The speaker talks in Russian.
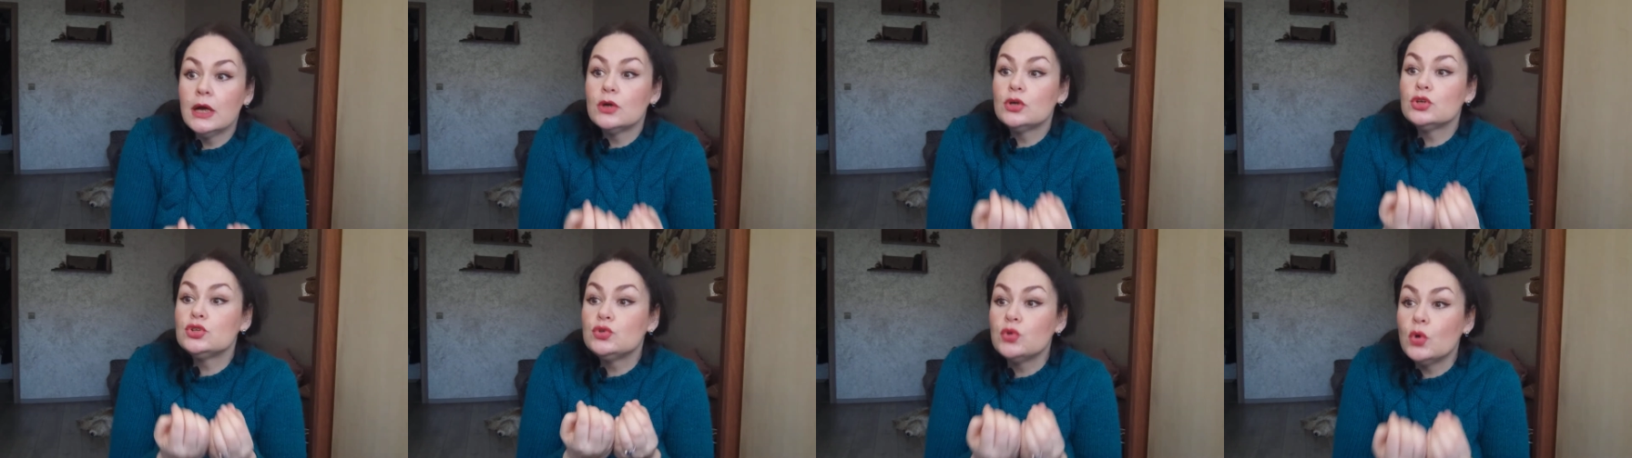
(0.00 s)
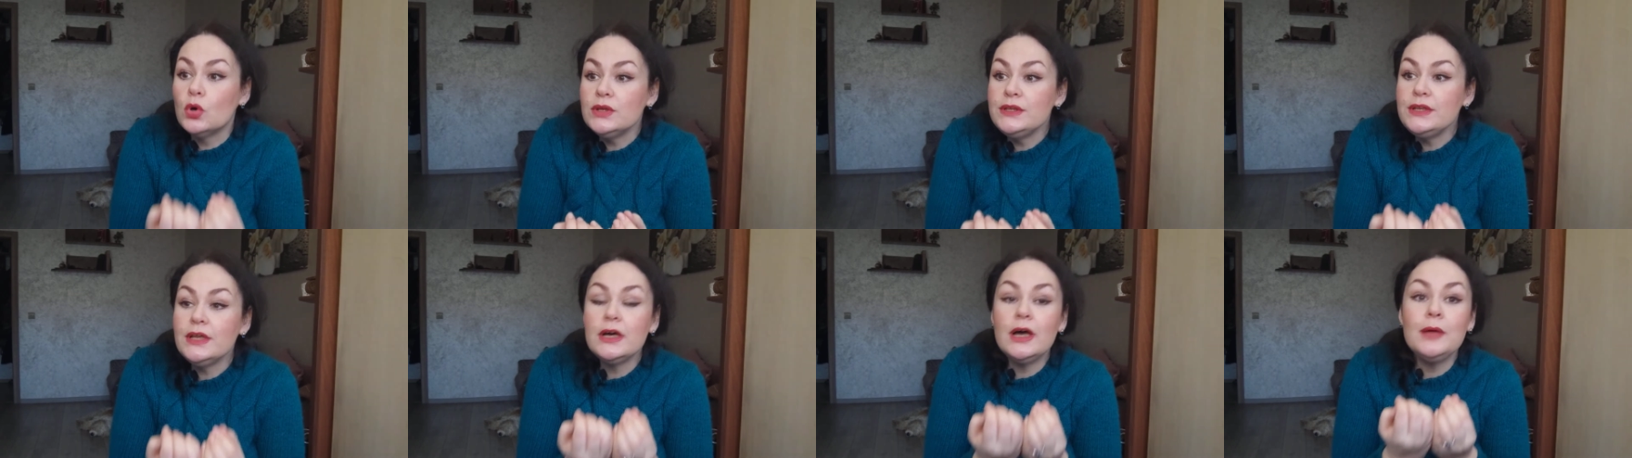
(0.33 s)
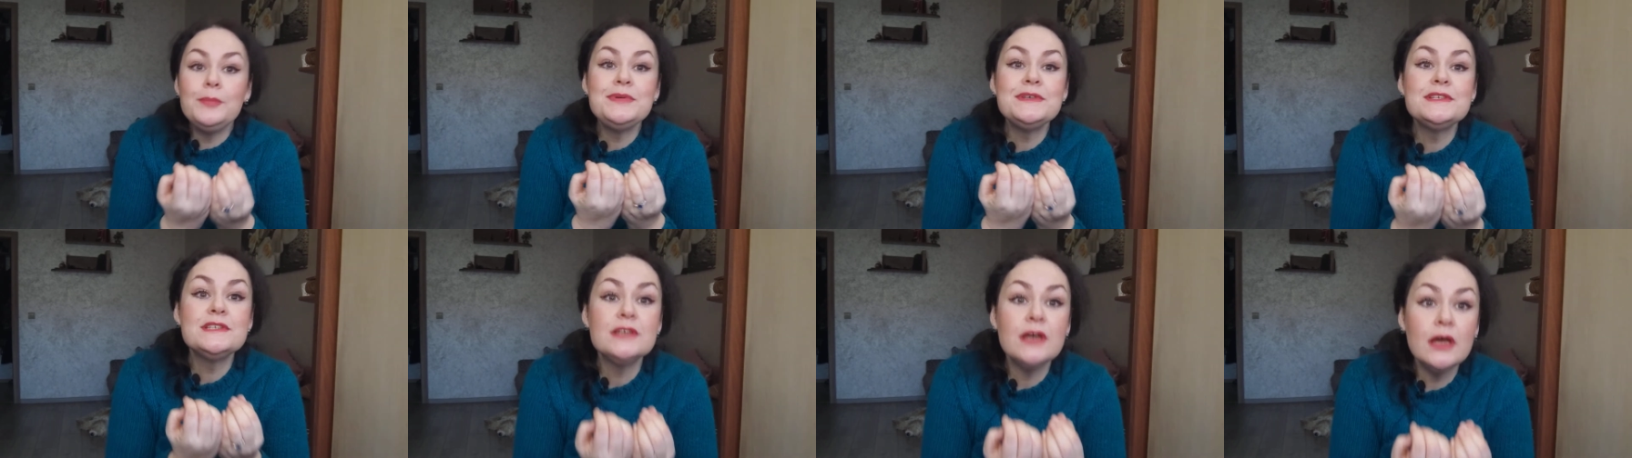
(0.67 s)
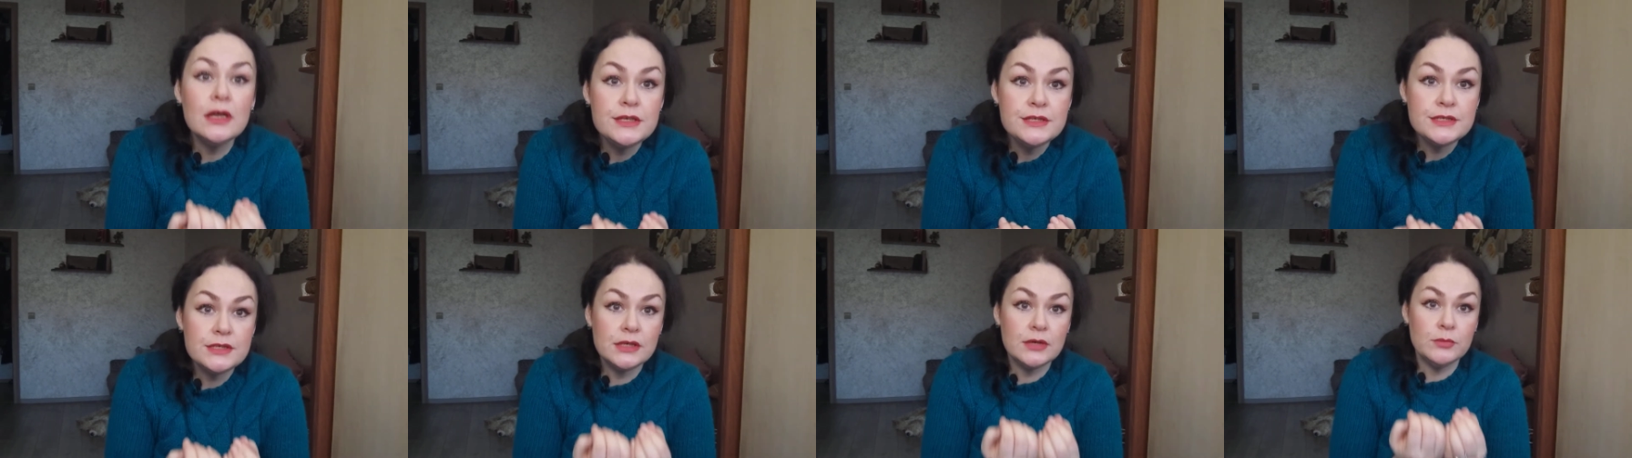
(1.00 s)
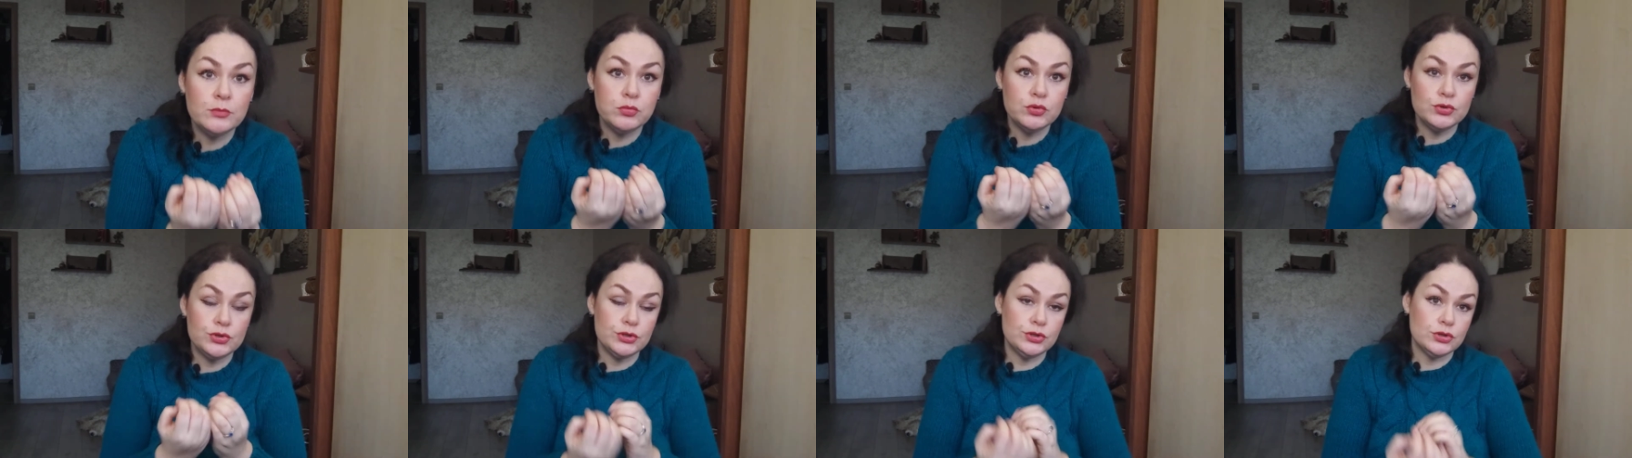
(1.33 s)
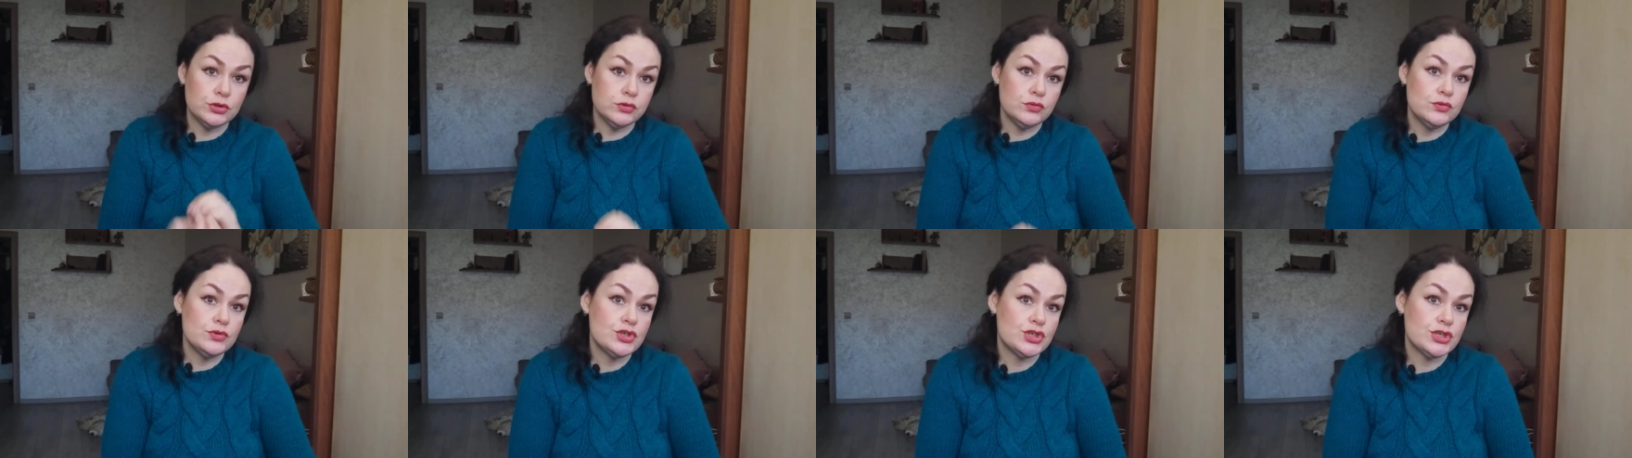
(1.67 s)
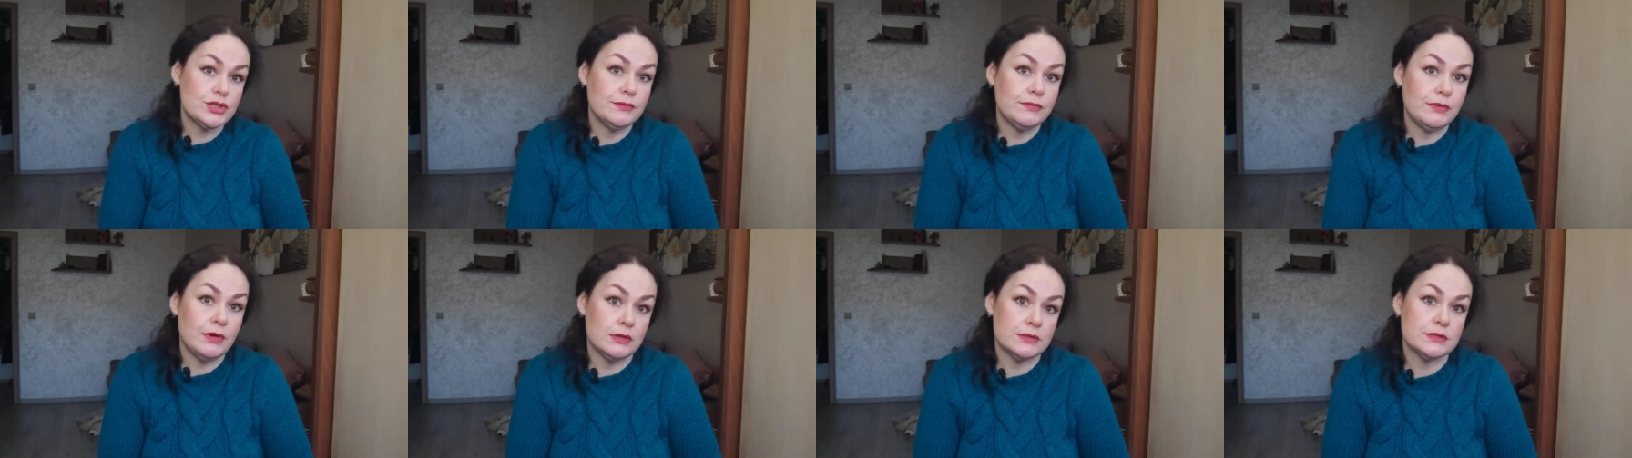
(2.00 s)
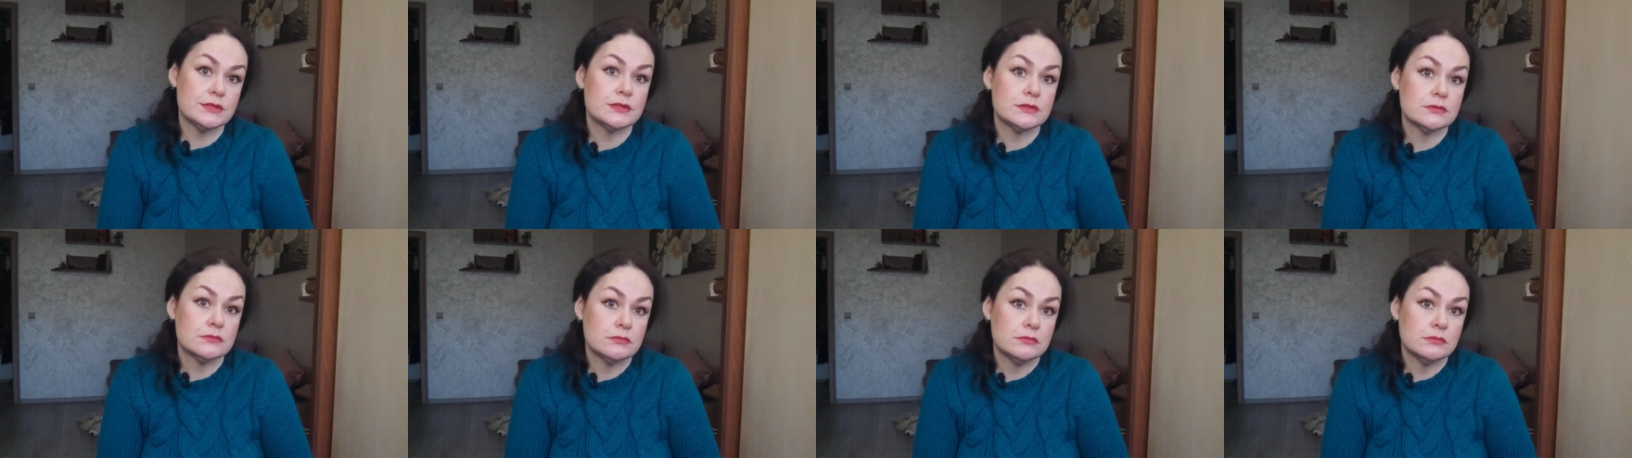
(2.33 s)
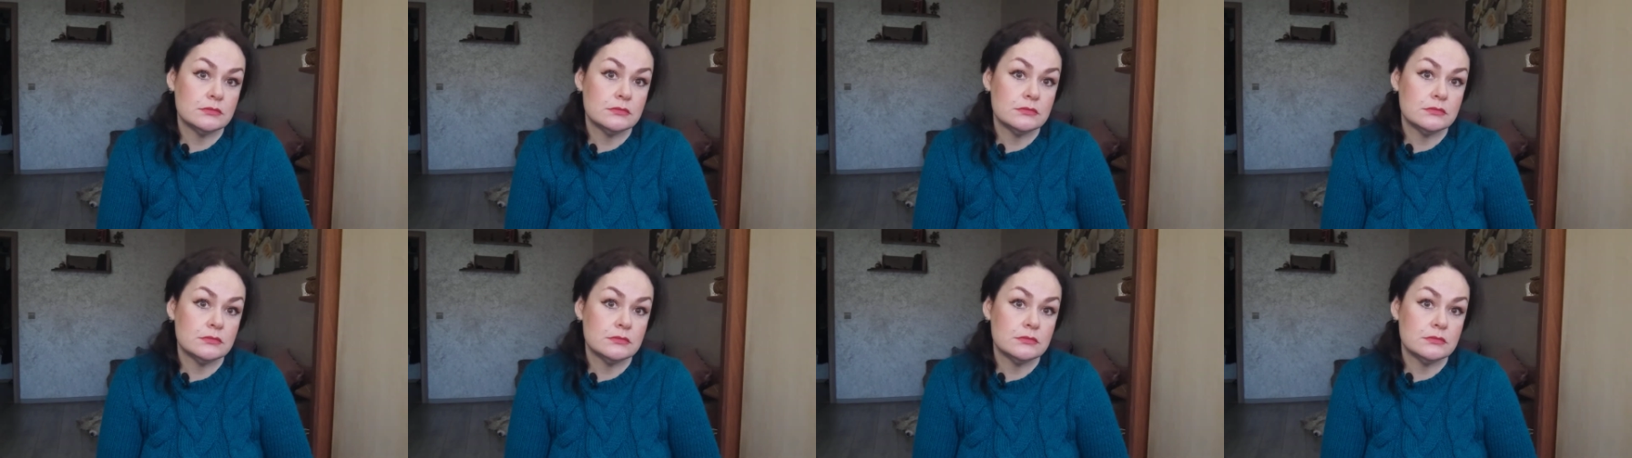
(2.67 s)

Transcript: кто-то обязательно будет лучше вас.